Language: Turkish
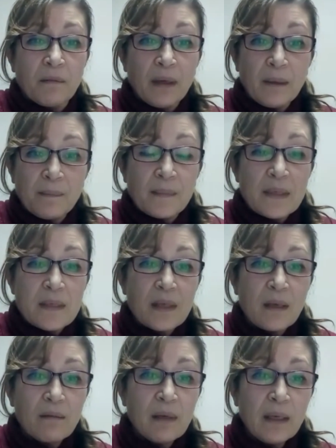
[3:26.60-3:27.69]
ve
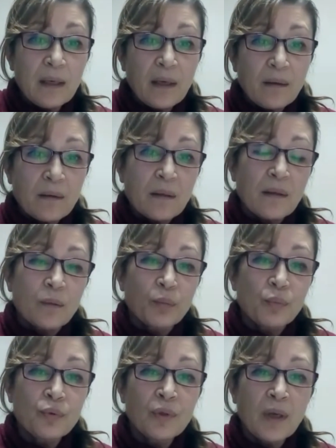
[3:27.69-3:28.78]
sevgiyle
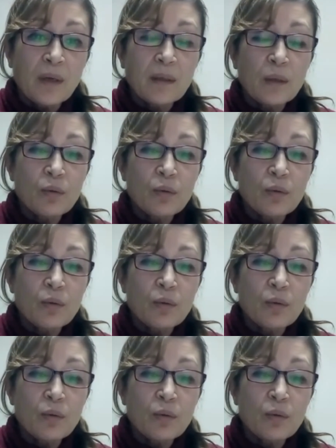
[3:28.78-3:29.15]
bu dünyada